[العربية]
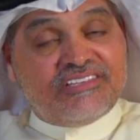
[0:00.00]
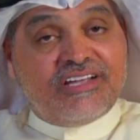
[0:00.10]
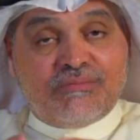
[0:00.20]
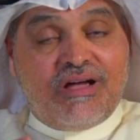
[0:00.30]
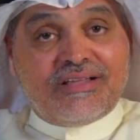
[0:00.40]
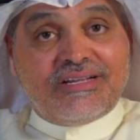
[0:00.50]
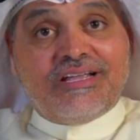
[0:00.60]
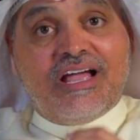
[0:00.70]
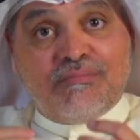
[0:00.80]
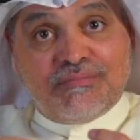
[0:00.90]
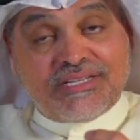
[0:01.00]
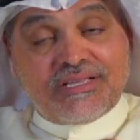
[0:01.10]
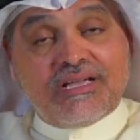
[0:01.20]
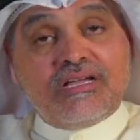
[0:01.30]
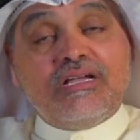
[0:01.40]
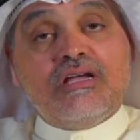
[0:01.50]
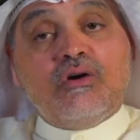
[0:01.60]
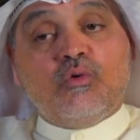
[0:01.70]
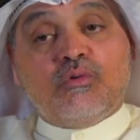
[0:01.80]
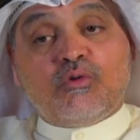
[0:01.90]
زال معنا لأهميته
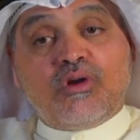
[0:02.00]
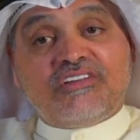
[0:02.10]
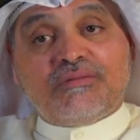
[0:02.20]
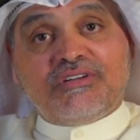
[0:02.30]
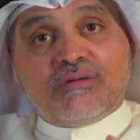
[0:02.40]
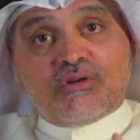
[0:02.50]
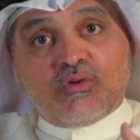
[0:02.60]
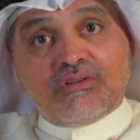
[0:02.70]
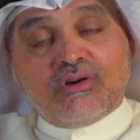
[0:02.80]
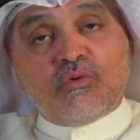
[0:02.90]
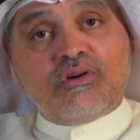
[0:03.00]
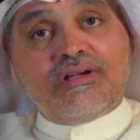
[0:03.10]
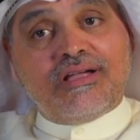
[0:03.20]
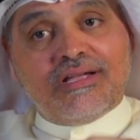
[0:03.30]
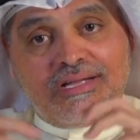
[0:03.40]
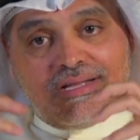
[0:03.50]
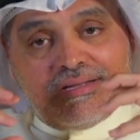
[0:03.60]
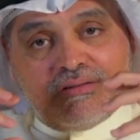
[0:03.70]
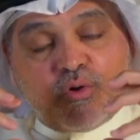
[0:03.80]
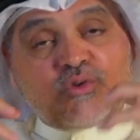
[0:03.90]
وموضوع العصبية كما قلنا هو
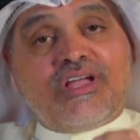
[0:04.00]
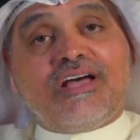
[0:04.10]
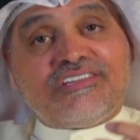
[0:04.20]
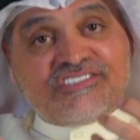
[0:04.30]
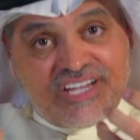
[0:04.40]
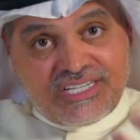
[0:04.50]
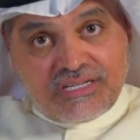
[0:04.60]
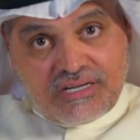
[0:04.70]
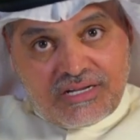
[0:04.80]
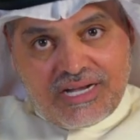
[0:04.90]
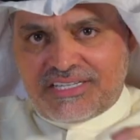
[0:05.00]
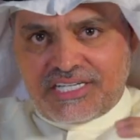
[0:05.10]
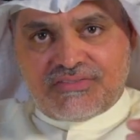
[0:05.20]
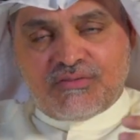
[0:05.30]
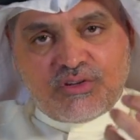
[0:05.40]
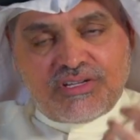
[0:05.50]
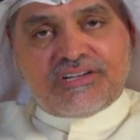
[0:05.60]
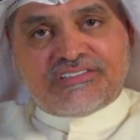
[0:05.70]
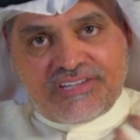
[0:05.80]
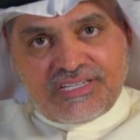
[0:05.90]
آه، فقدان السيطرة هاي تعريفه
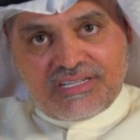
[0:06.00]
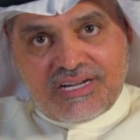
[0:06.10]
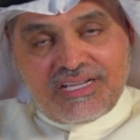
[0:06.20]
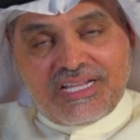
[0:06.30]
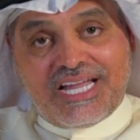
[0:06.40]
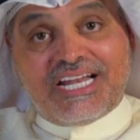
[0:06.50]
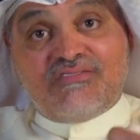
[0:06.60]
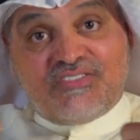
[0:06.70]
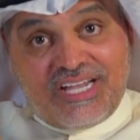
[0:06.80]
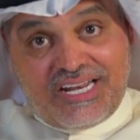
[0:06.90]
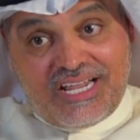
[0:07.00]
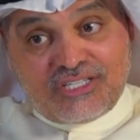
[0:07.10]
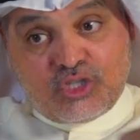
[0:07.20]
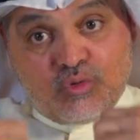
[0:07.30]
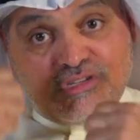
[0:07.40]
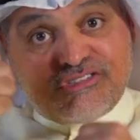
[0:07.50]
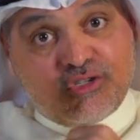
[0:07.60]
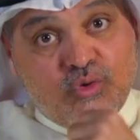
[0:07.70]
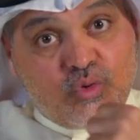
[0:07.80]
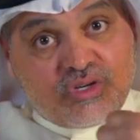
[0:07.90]
فقدان السيطرة على الانفعالات
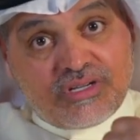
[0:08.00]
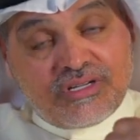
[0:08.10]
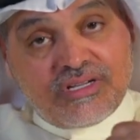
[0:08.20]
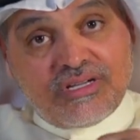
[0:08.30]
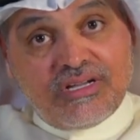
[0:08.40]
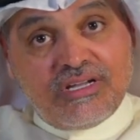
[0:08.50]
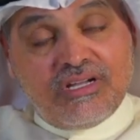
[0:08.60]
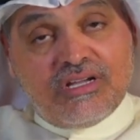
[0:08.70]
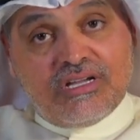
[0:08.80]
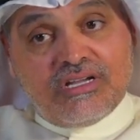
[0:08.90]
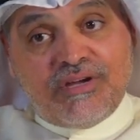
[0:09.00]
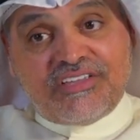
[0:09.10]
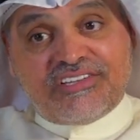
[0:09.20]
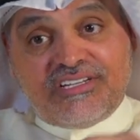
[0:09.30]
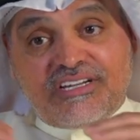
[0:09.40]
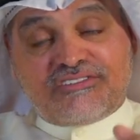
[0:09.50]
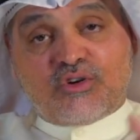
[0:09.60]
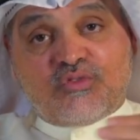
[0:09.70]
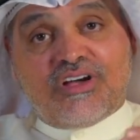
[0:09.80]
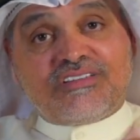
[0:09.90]
والسلوك آه، بحيث يصير عندنا
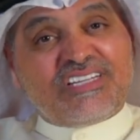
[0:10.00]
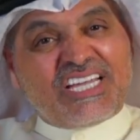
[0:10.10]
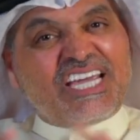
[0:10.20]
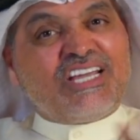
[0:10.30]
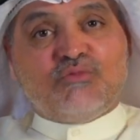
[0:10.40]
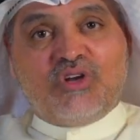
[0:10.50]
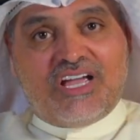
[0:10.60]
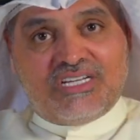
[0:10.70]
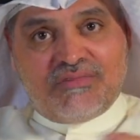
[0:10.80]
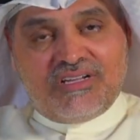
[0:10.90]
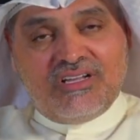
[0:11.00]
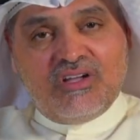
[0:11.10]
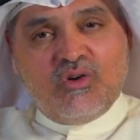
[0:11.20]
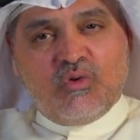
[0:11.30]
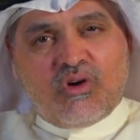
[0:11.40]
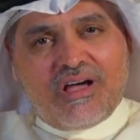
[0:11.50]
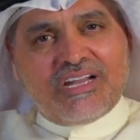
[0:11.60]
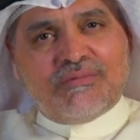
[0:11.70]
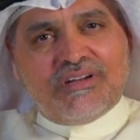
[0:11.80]
تصرفات غير ملائمه وغالبا